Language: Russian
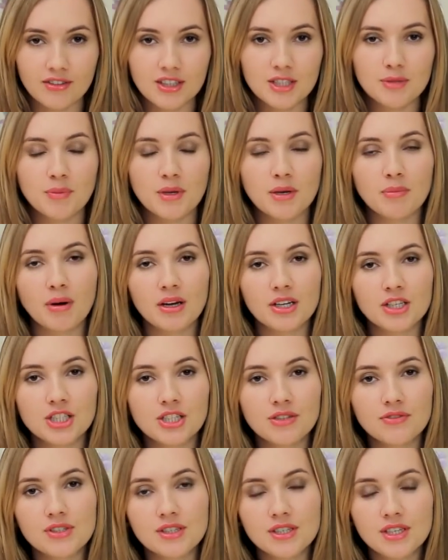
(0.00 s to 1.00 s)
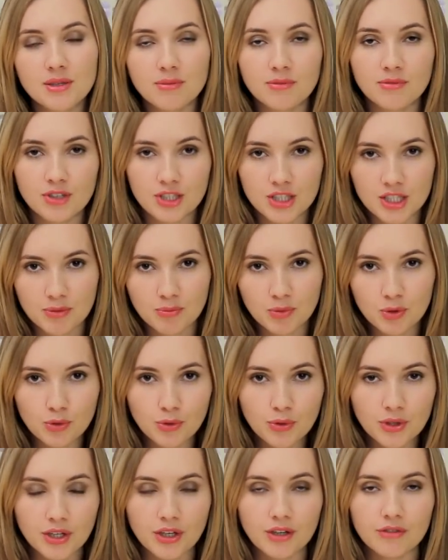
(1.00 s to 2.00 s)
ведь переборщив с ним в
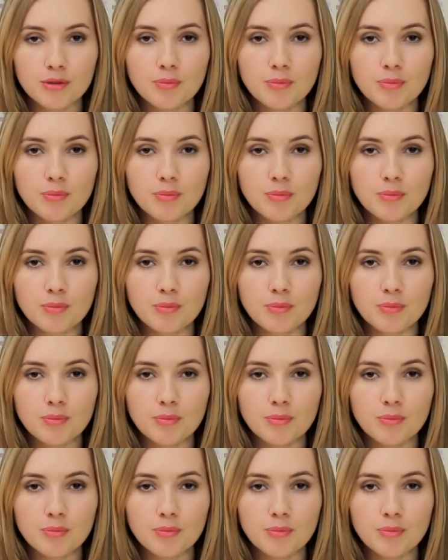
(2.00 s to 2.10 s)
рецептуре,